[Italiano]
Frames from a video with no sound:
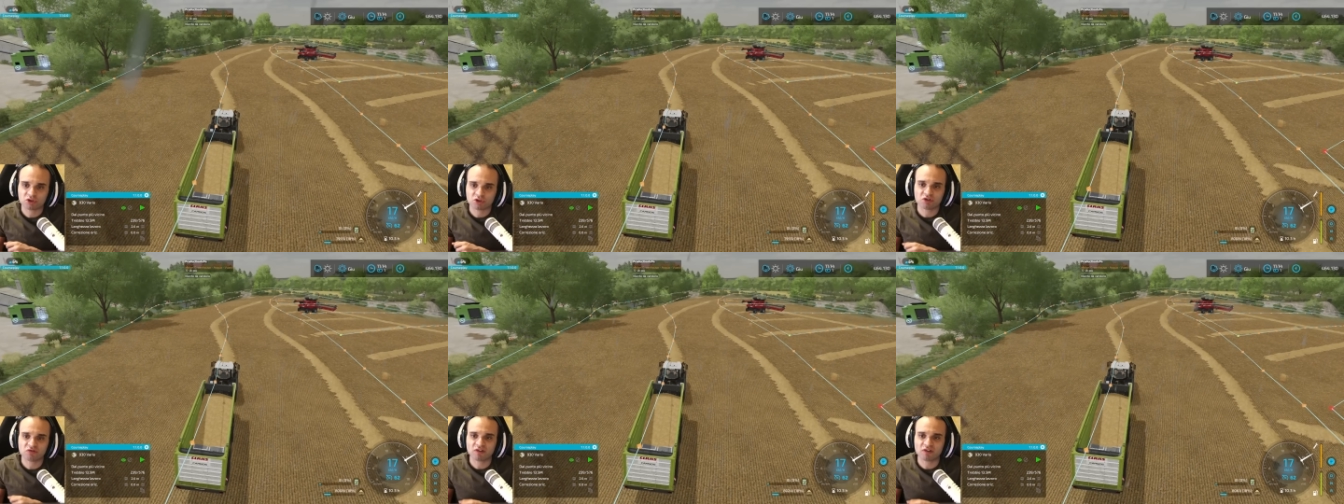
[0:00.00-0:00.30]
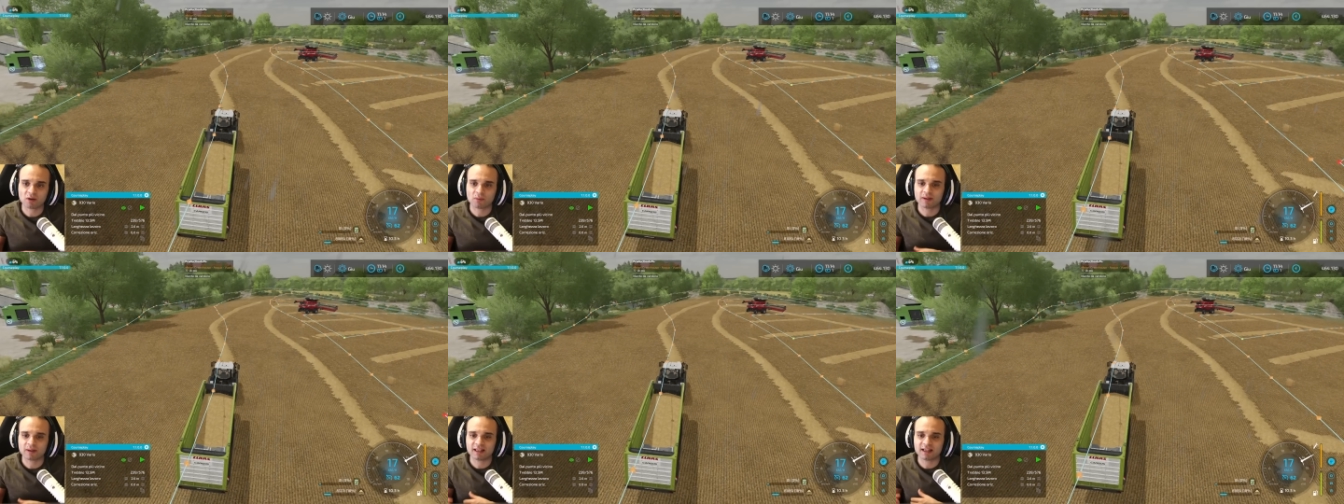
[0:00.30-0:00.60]
ci
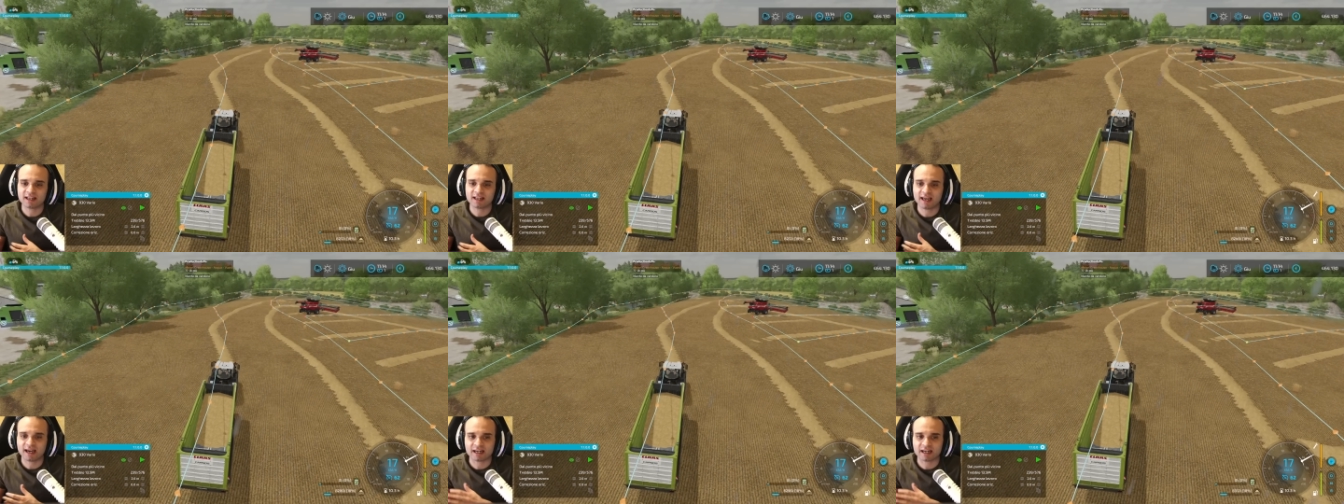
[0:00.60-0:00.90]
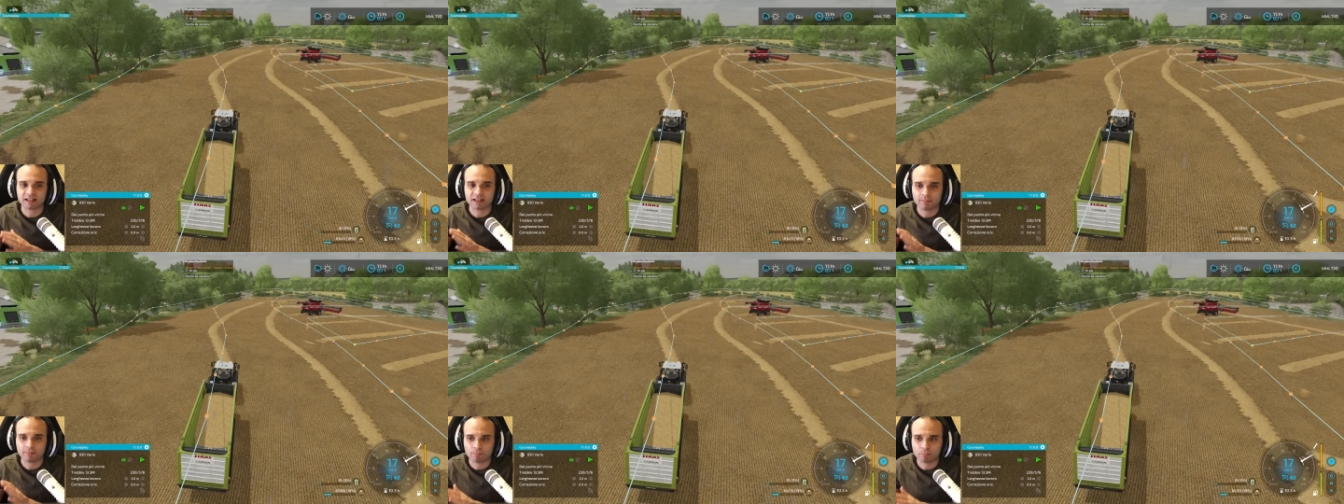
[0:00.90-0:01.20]
fa
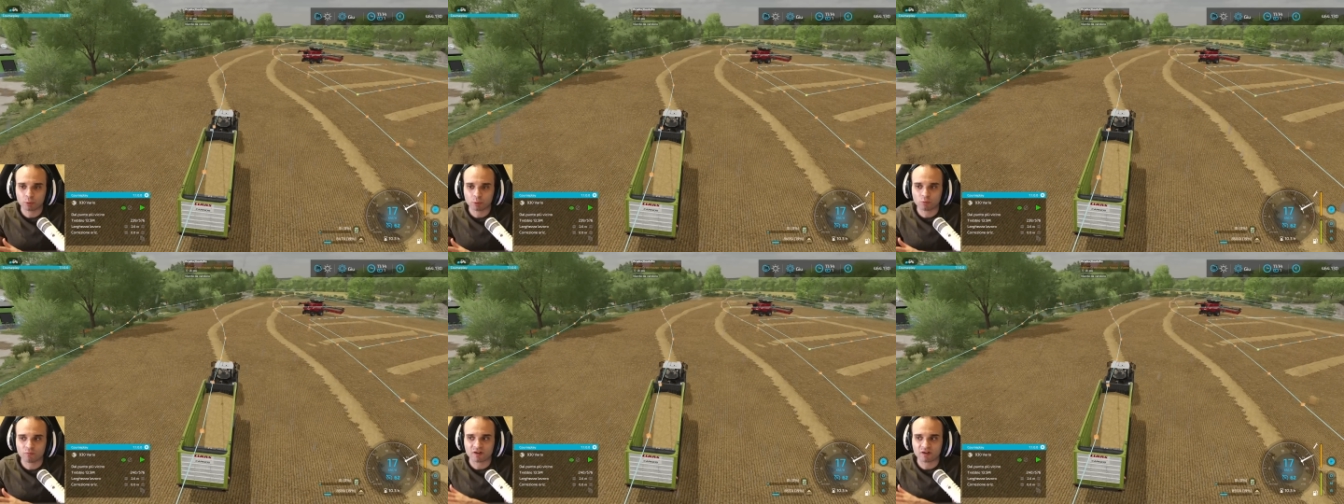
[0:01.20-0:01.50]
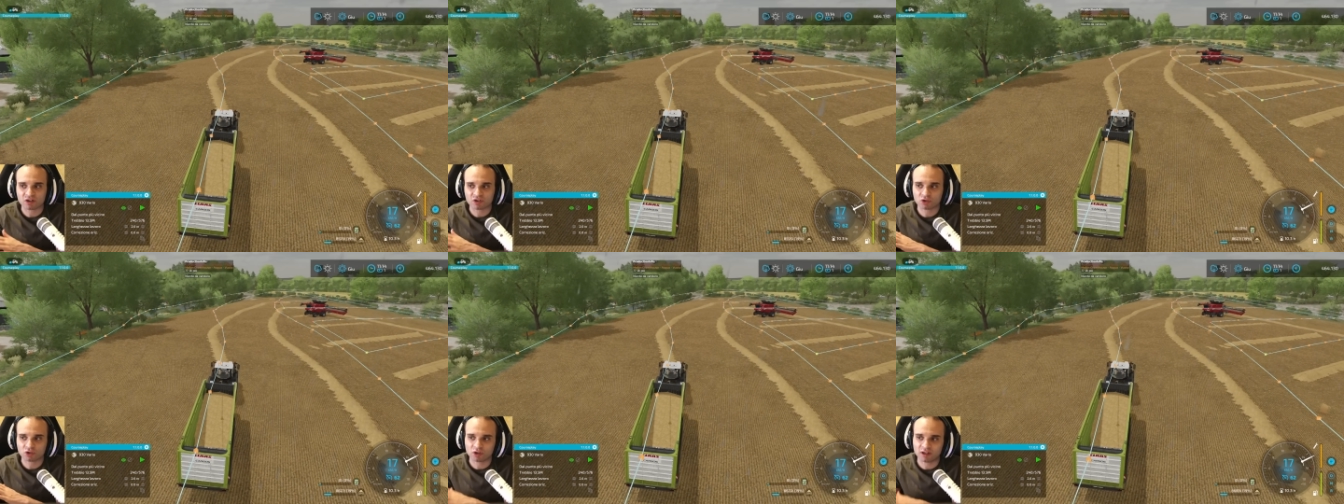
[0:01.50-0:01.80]
guadagnare di più
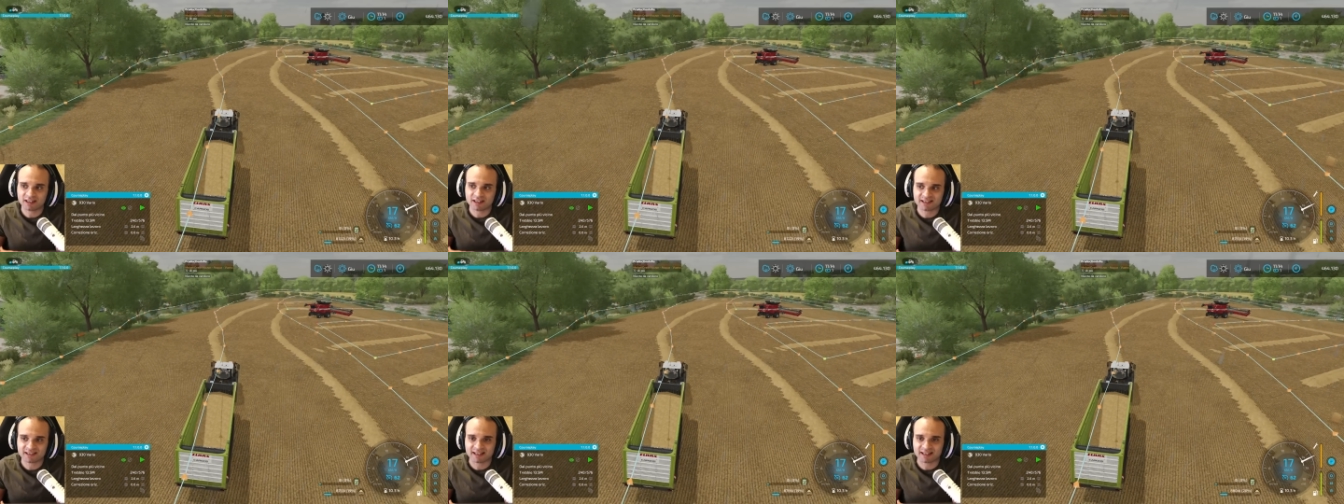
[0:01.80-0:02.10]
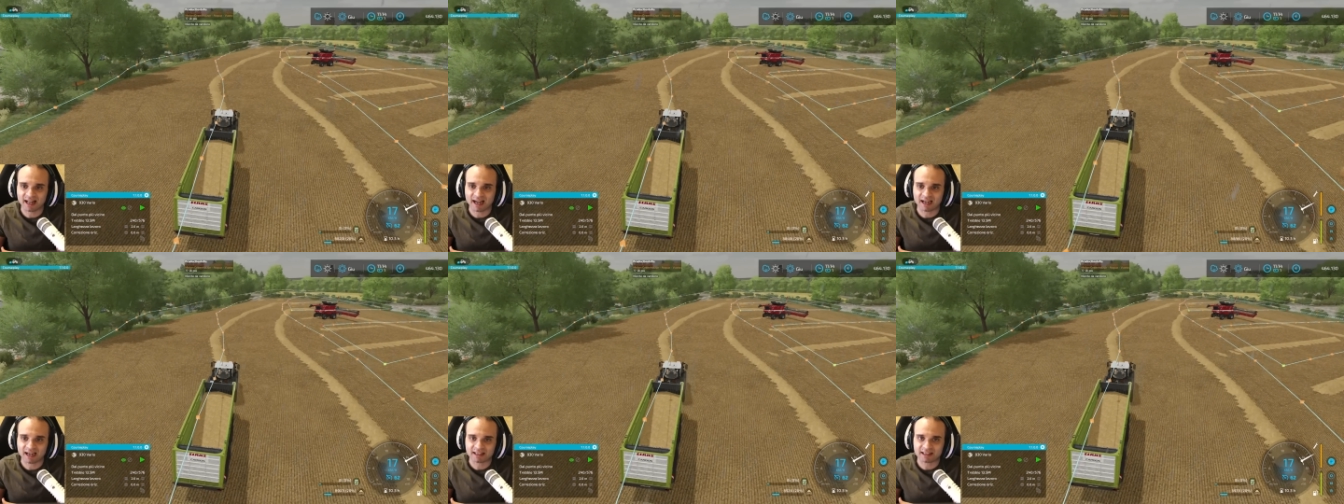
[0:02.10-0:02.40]
verso
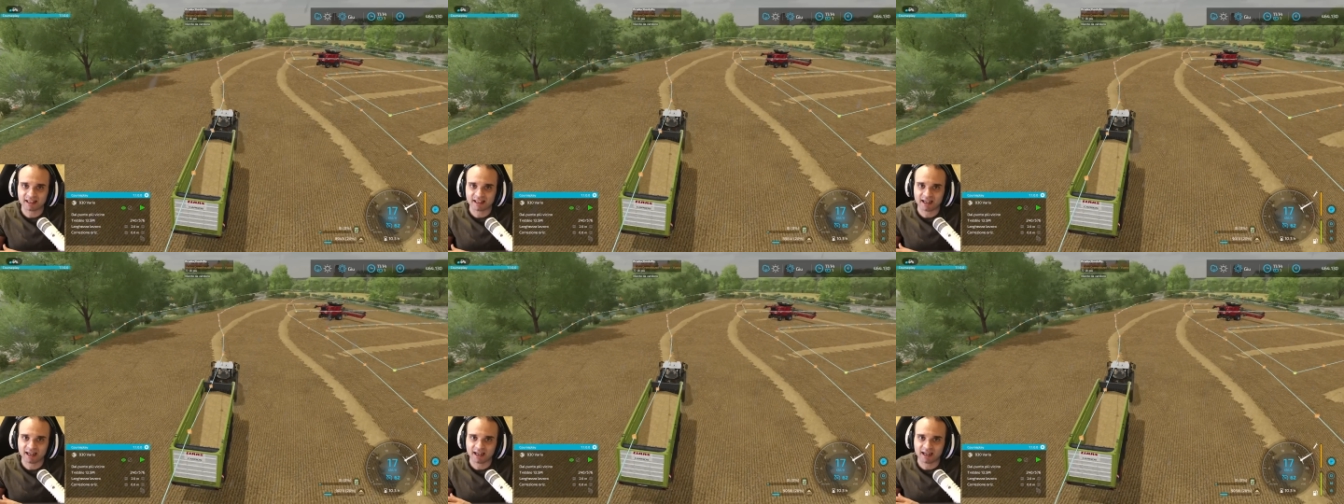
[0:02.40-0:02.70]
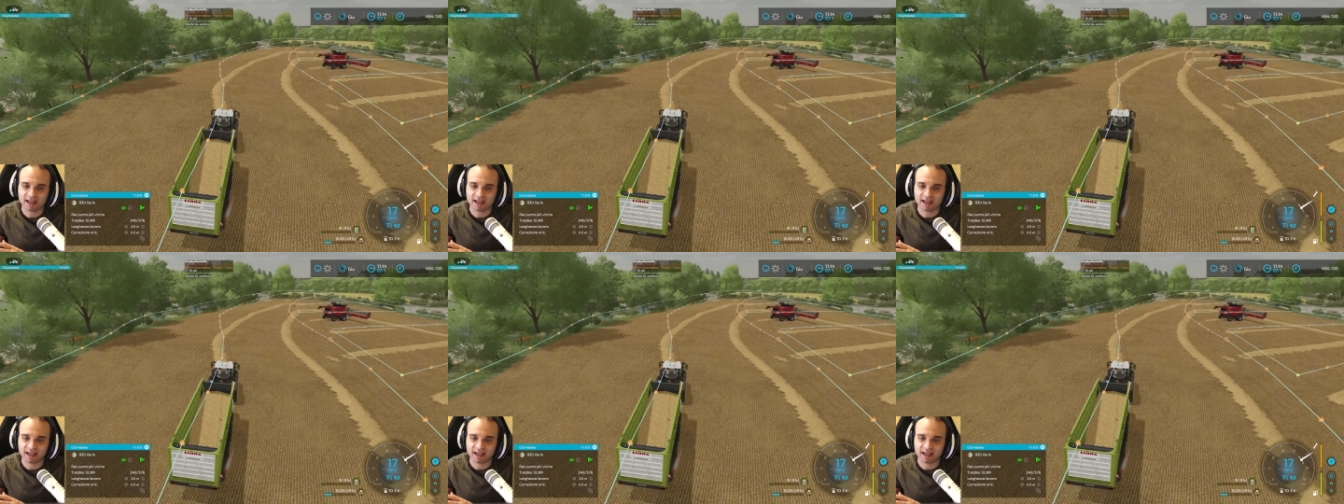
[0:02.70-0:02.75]
l'estate